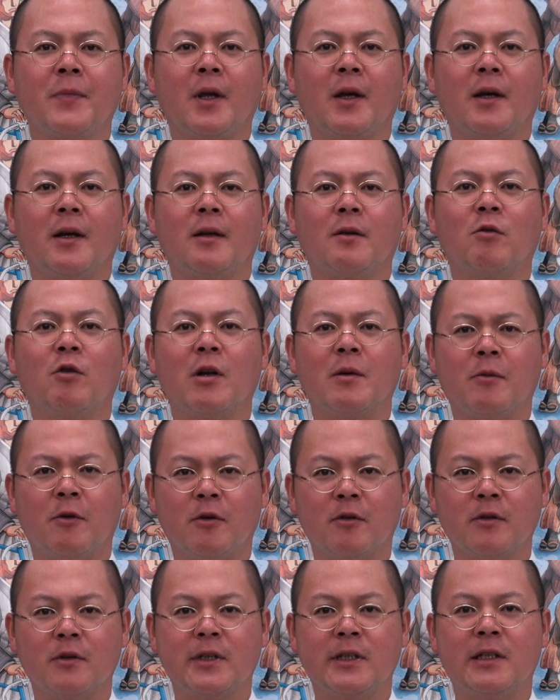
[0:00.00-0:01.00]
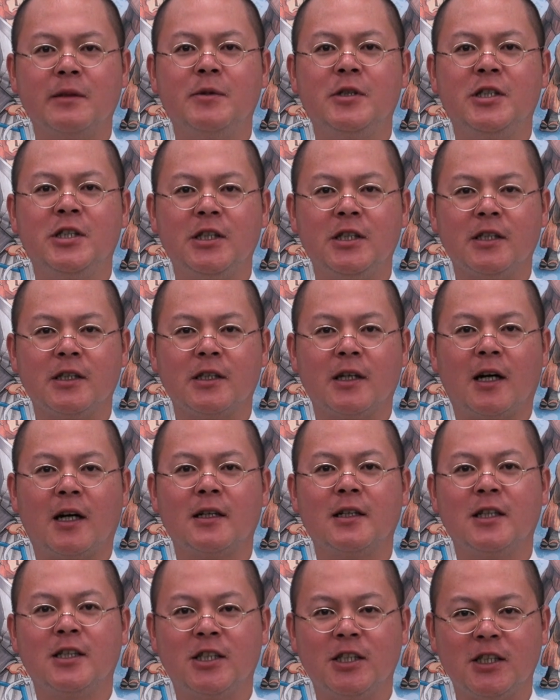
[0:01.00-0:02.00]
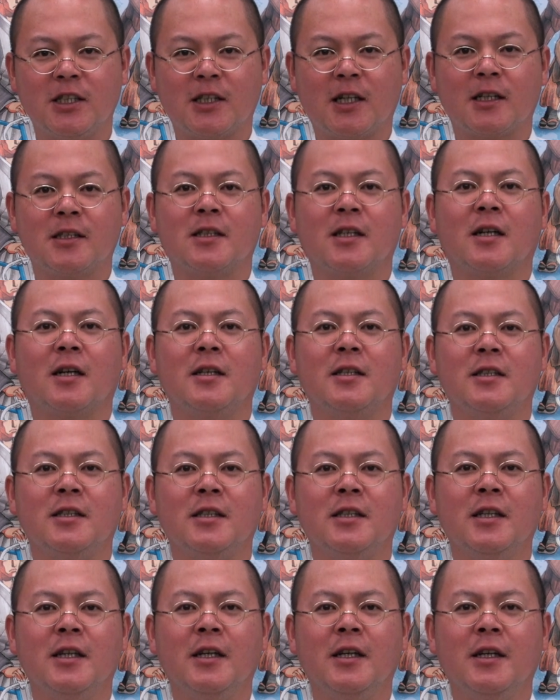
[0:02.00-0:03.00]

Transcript: えー、どれも厳しい激しい勝ち上がりに、